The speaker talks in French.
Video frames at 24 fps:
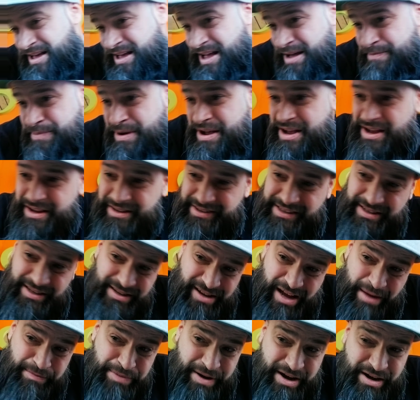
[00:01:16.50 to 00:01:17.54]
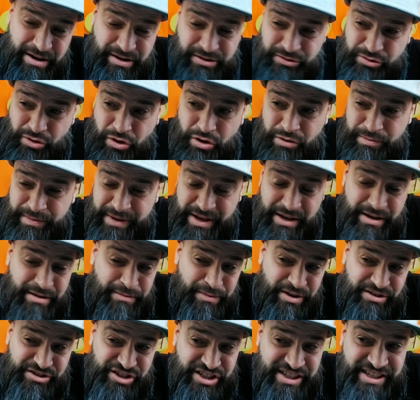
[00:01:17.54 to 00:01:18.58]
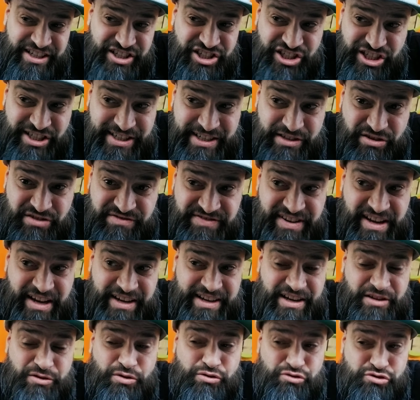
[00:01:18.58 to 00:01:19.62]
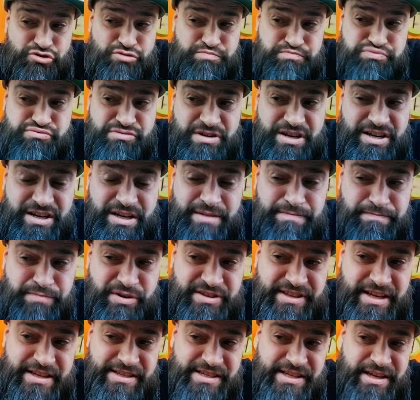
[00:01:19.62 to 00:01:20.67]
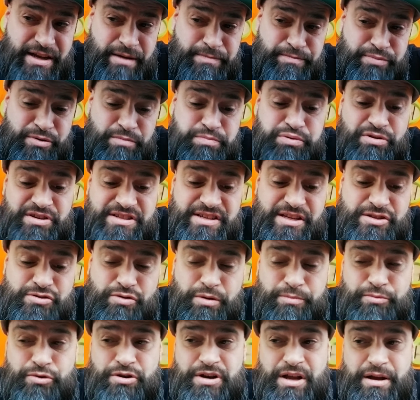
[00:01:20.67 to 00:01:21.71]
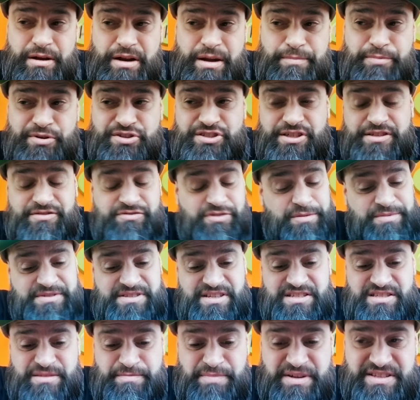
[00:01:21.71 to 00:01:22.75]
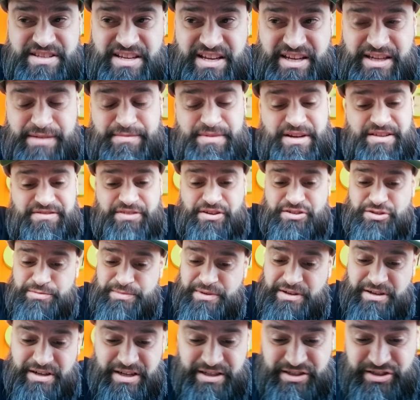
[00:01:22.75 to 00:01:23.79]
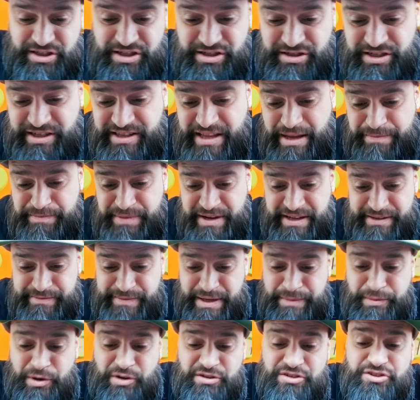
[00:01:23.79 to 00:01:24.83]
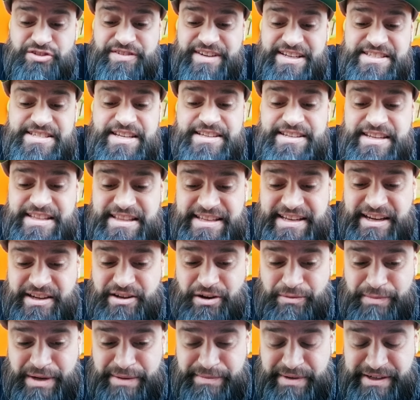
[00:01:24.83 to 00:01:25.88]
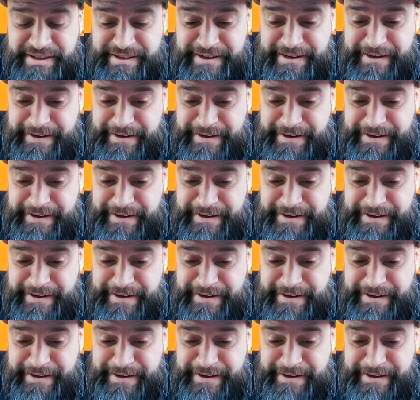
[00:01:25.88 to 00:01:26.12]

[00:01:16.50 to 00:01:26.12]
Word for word: À part, à part, dormir, manger et chier, tu fais rien. Donc tu pourrais potasser un peu pour que ça soit mieux la, la prochaine fois. Bon, ça, c'est pas terrible. Franchement, là, j'ai de la peine. Mais bon, je vais essayer de lire quand même. Hein.